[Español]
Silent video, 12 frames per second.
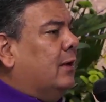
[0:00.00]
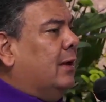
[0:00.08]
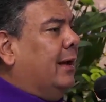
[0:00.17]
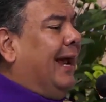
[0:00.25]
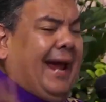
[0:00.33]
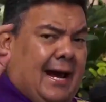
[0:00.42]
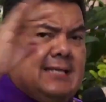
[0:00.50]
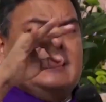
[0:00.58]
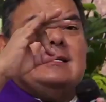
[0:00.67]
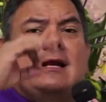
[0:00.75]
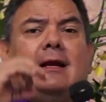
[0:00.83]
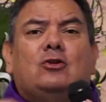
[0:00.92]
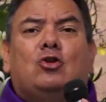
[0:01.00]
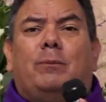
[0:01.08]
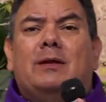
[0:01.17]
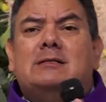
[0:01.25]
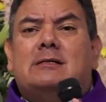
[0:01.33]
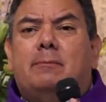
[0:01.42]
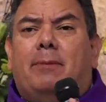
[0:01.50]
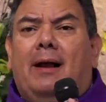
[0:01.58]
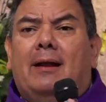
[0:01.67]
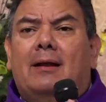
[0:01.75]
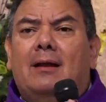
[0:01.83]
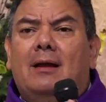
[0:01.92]
Ese es el reto
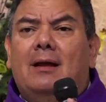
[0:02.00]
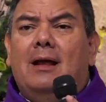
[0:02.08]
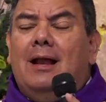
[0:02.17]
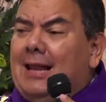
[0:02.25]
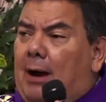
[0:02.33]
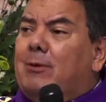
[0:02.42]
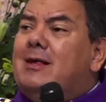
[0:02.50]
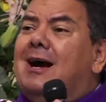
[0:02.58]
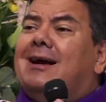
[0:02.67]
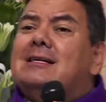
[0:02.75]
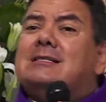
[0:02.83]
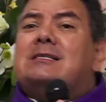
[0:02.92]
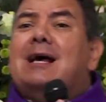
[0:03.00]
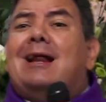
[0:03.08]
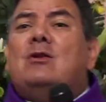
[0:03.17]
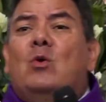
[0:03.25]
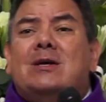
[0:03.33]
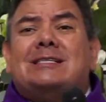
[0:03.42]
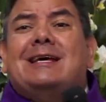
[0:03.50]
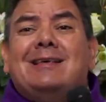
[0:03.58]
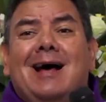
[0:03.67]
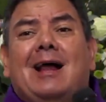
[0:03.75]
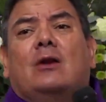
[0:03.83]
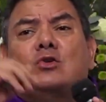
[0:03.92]
principal. La vida cristiana no es
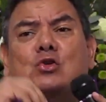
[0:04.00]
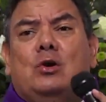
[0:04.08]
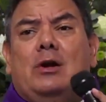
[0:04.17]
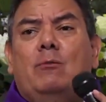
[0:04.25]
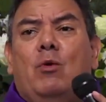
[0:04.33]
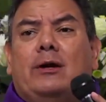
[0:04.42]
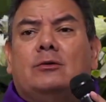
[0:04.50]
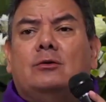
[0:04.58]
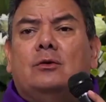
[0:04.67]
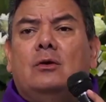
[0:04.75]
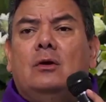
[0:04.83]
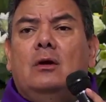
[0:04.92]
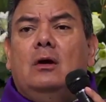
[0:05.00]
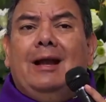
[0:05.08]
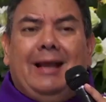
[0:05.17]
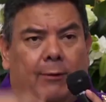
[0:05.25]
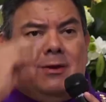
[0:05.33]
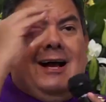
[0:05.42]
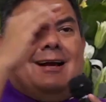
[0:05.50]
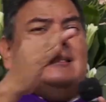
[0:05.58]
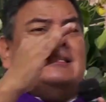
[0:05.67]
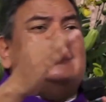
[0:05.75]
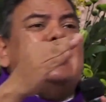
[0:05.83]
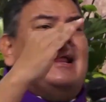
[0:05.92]
quedarnos con el muerto. La vida
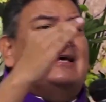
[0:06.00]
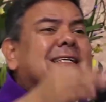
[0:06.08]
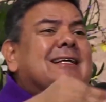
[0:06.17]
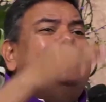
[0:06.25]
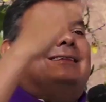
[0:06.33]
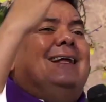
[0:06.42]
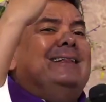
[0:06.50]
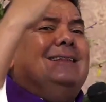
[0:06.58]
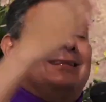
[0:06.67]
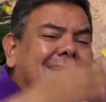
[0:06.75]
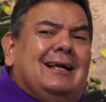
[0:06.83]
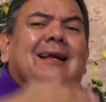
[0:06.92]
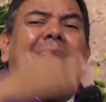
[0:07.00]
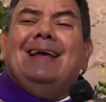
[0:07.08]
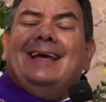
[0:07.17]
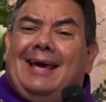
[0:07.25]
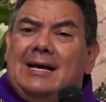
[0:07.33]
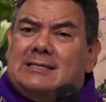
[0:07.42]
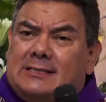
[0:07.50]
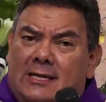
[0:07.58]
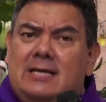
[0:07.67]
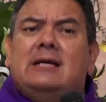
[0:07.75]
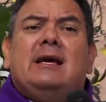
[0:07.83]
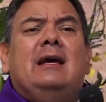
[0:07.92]
cristiana es entender qué
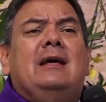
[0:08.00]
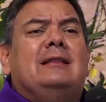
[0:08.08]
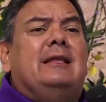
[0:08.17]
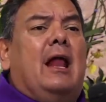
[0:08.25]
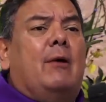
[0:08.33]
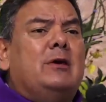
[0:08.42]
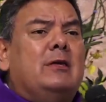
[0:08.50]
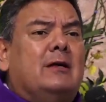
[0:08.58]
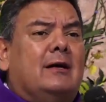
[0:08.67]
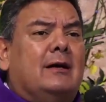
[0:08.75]
sigue de la vida.